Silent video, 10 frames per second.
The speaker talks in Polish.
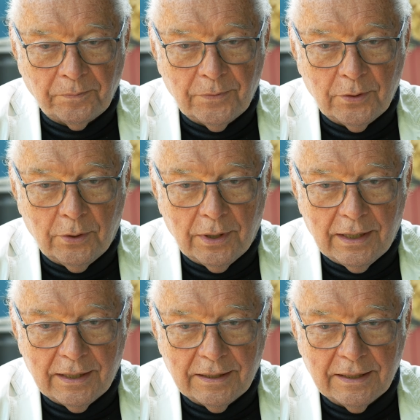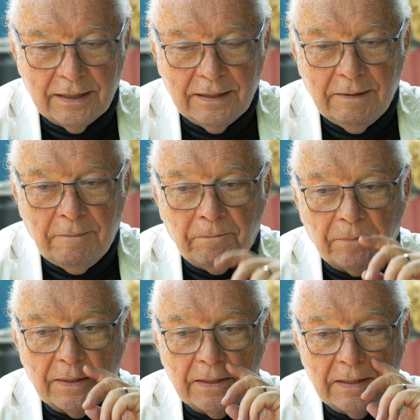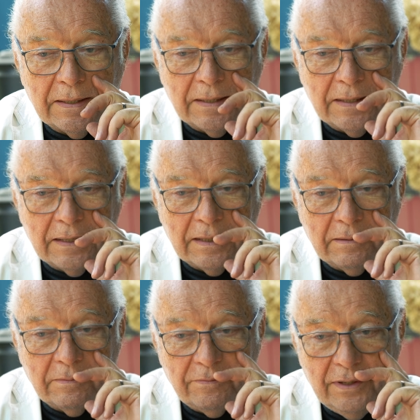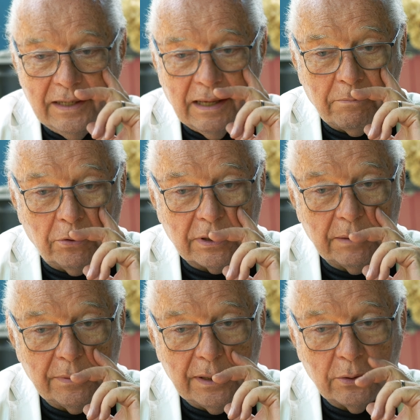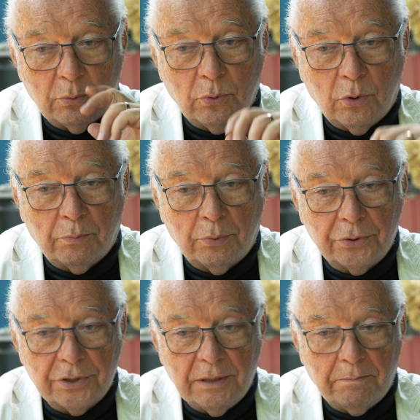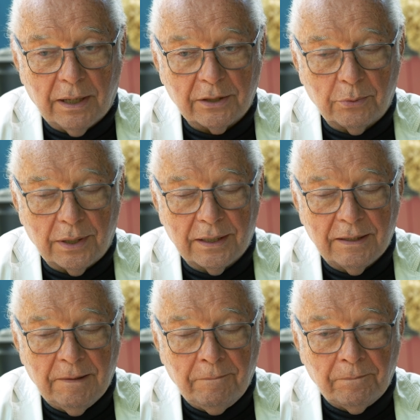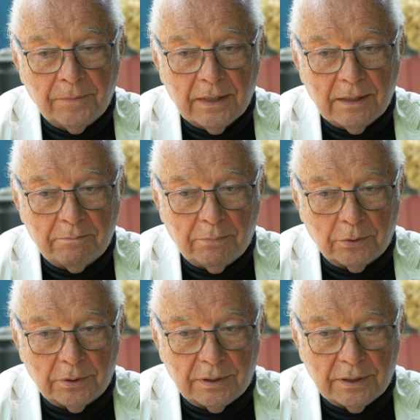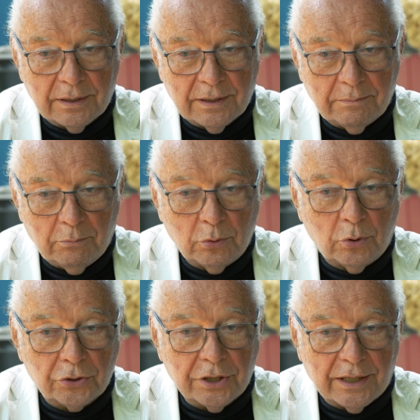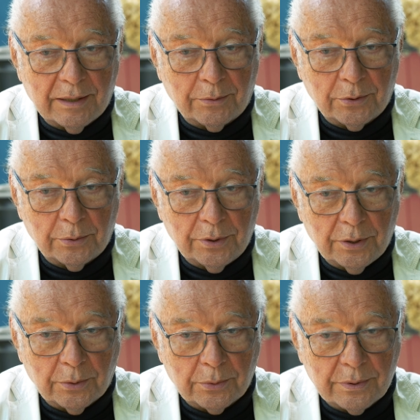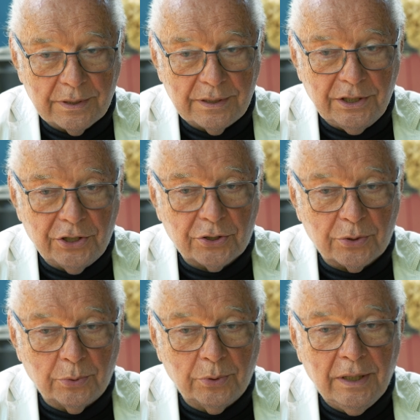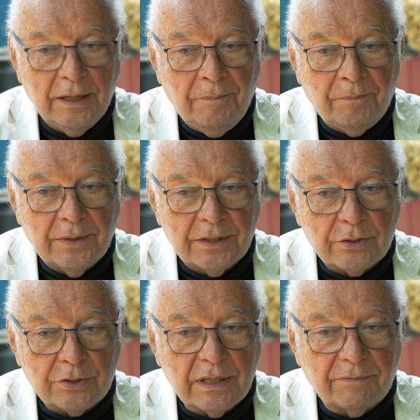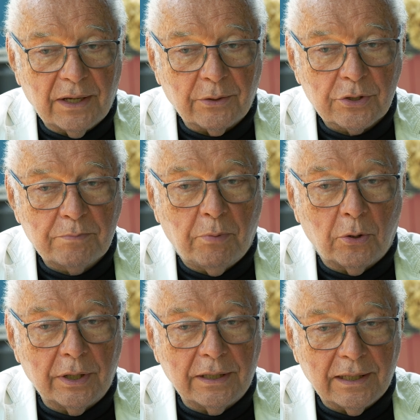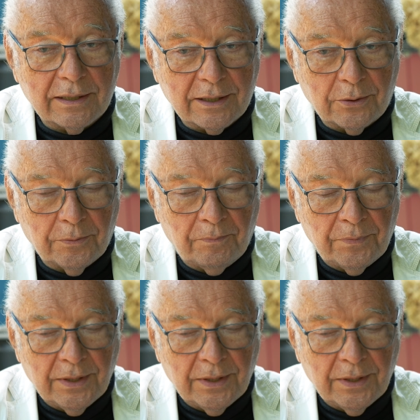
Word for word: No a y, willa potem niedługo później padła pod y, buldożerem, który ją zniszczył, zostawiając pole dla tego,